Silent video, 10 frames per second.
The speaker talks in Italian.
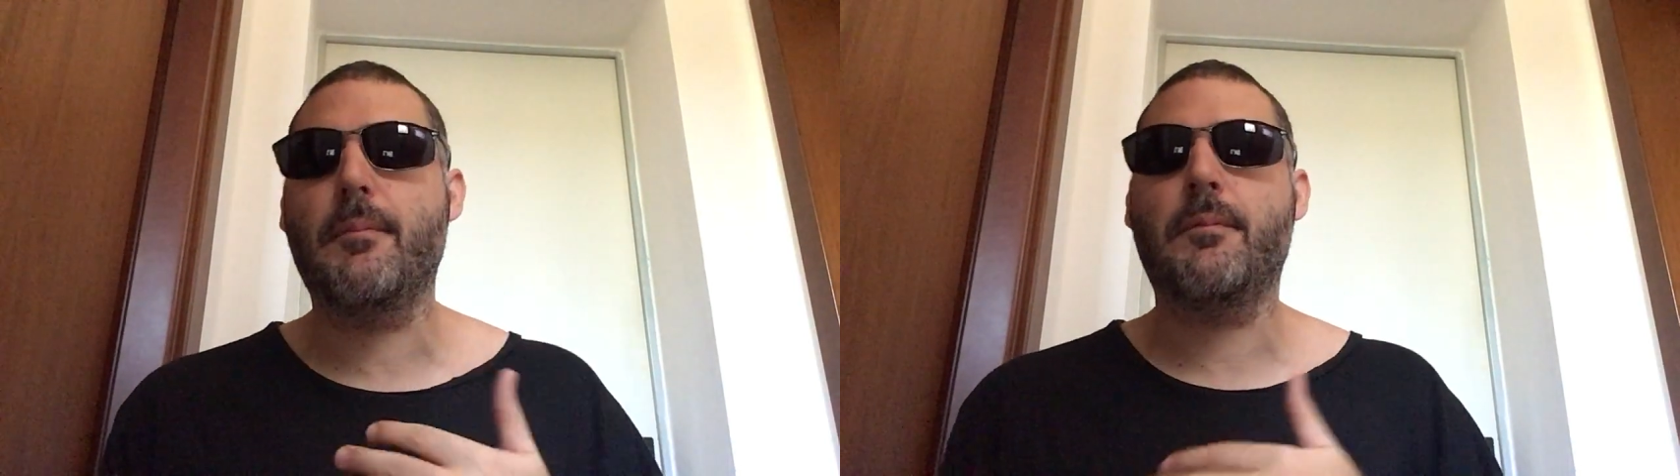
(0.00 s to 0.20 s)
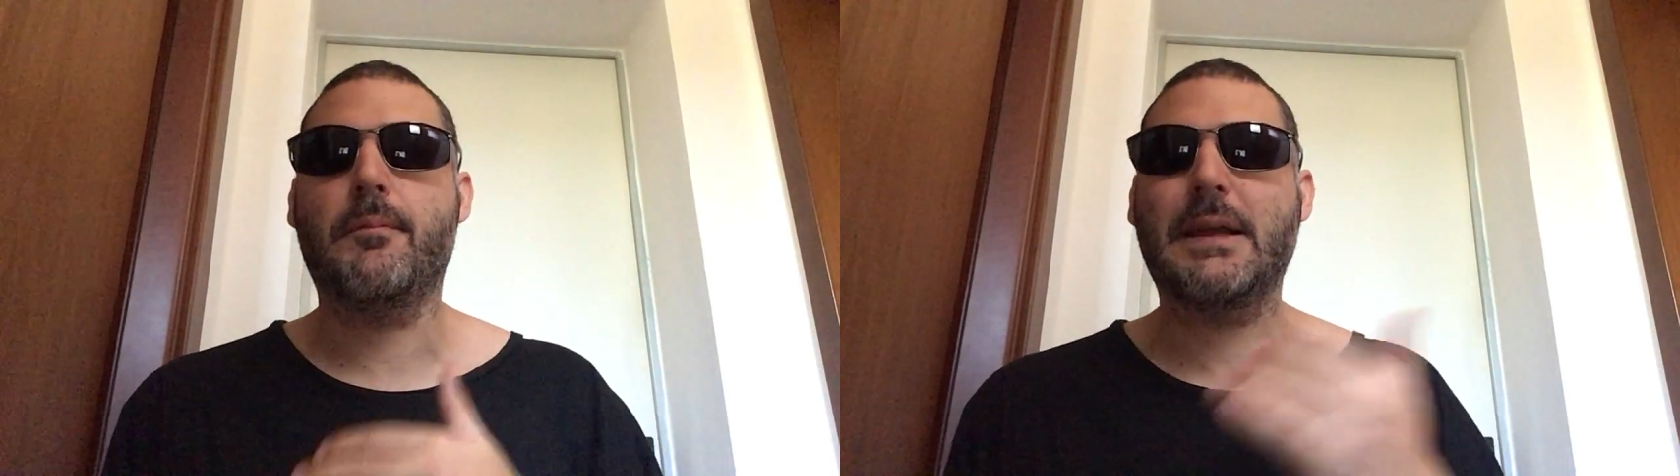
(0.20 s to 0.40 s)

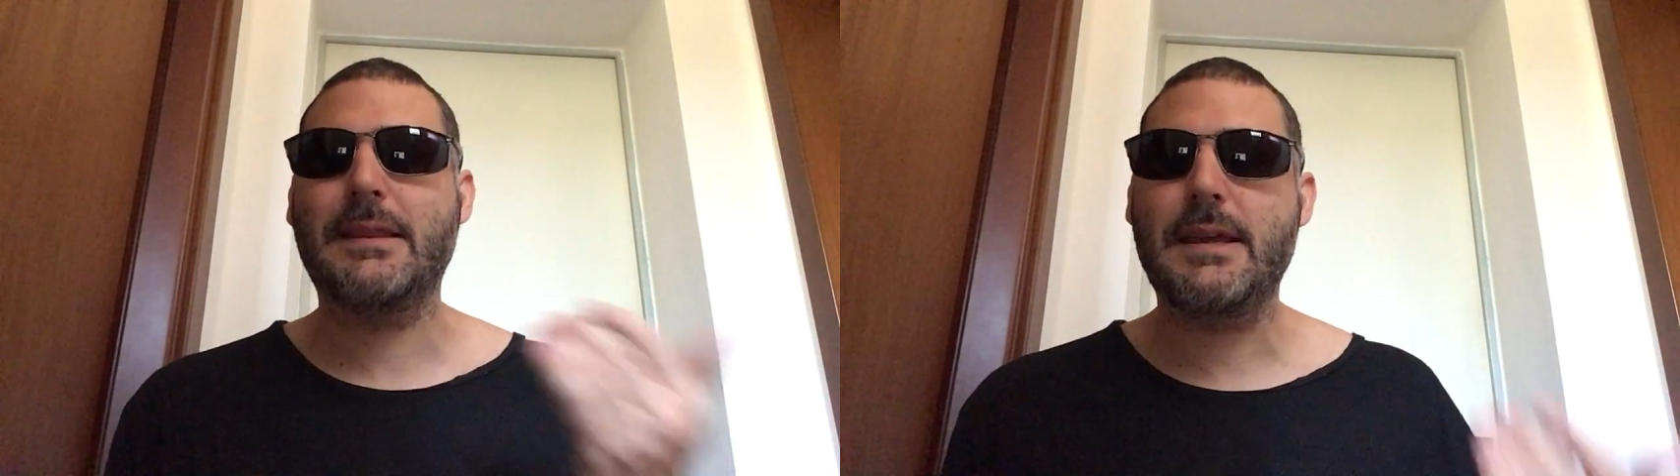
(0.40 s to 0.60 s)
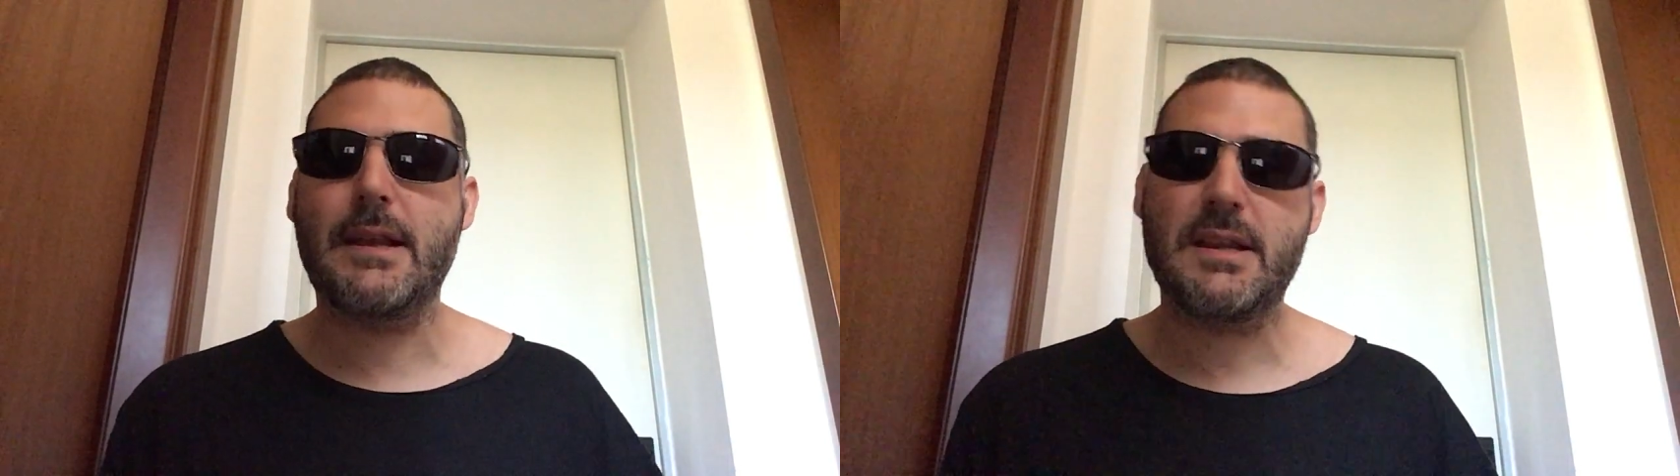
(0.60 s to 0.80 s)

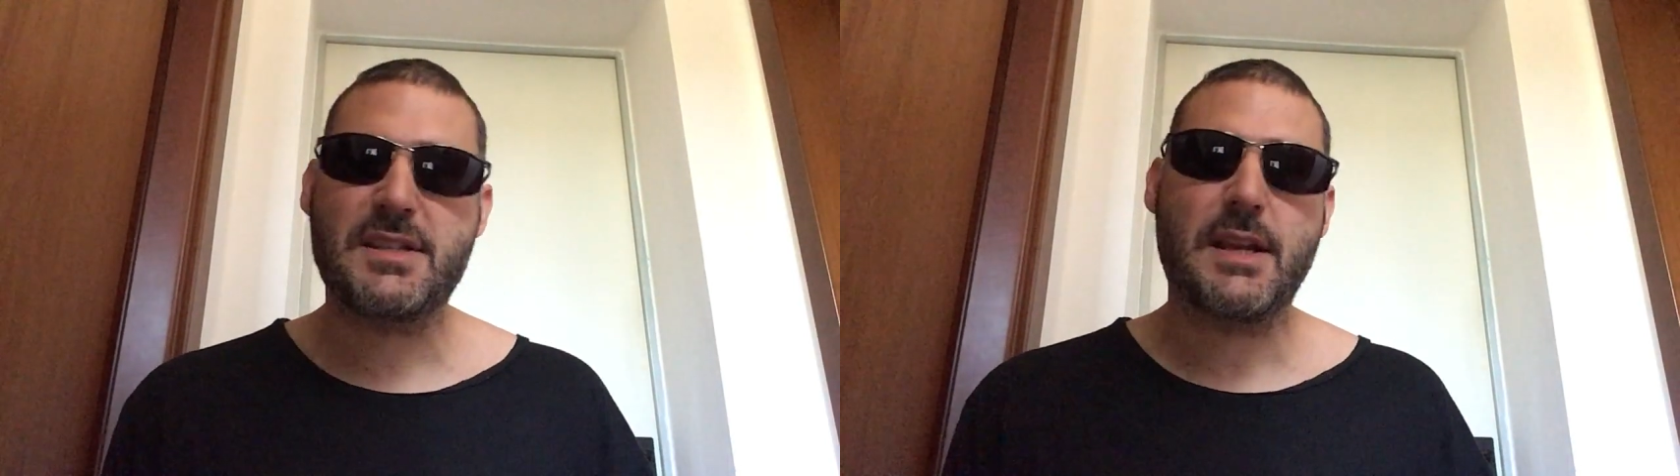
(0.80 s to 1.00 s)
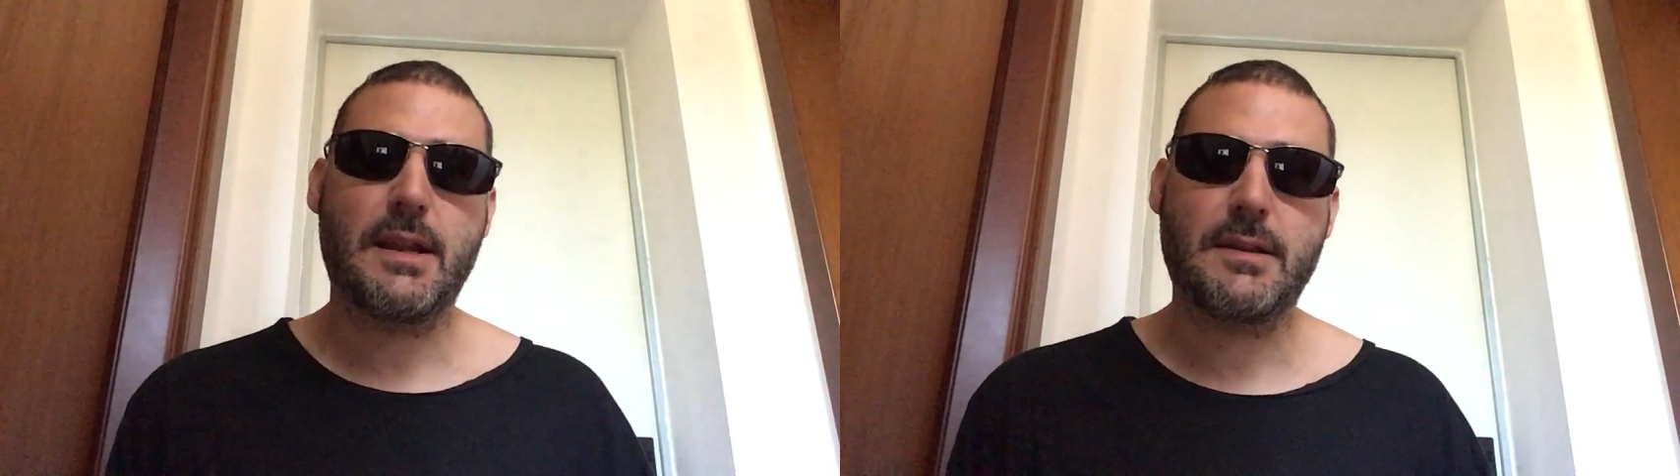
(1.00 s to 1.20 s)
bandire le
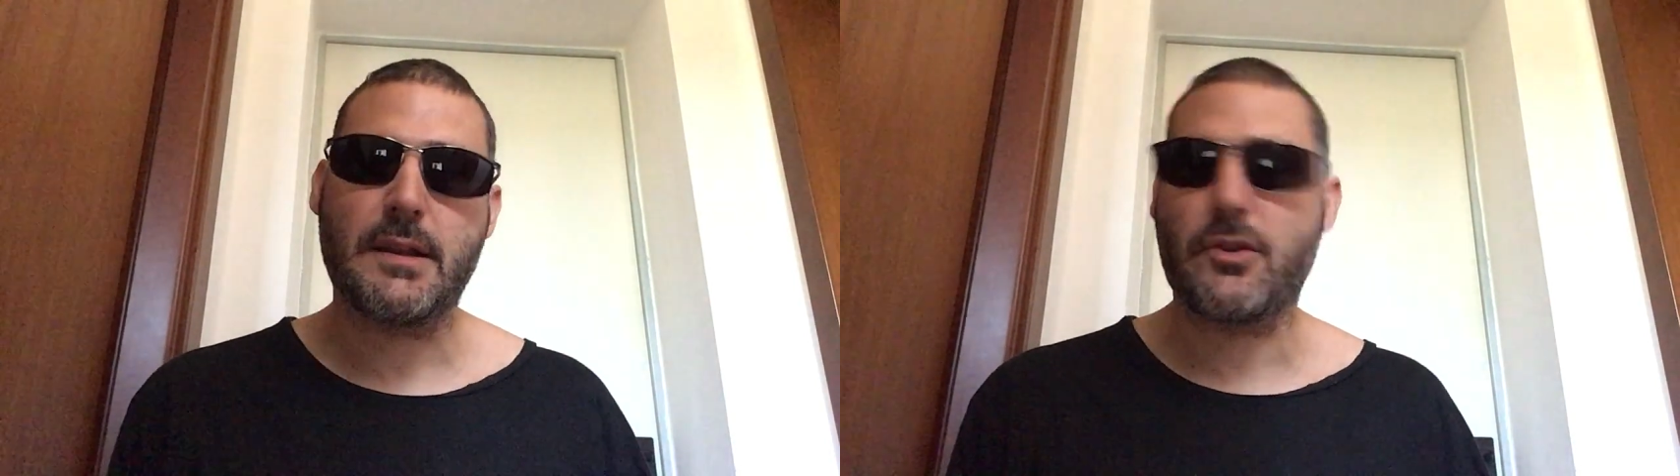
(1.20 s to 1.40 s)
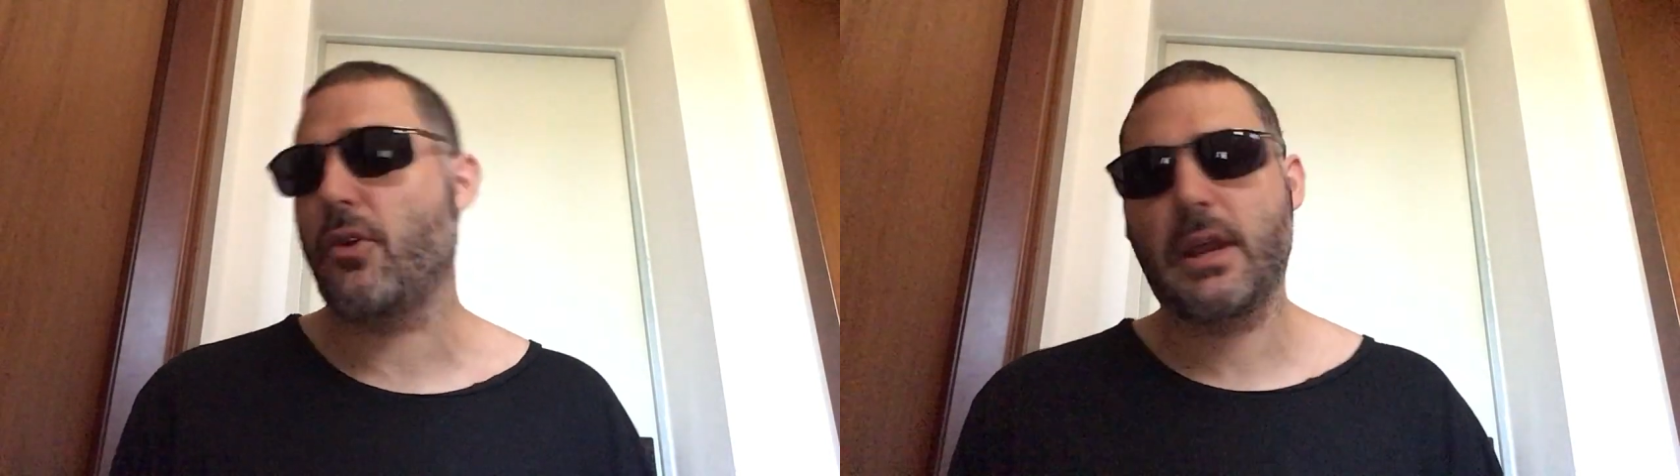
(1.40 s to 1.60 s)
sigarette
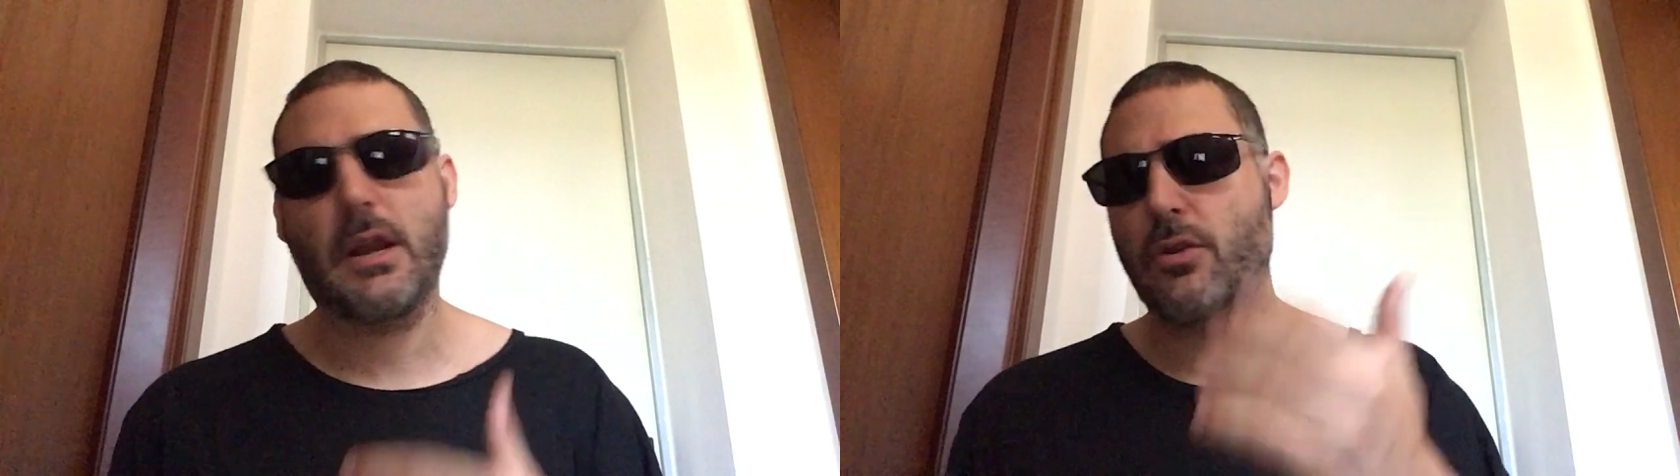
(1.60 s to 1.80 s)
elettroniche.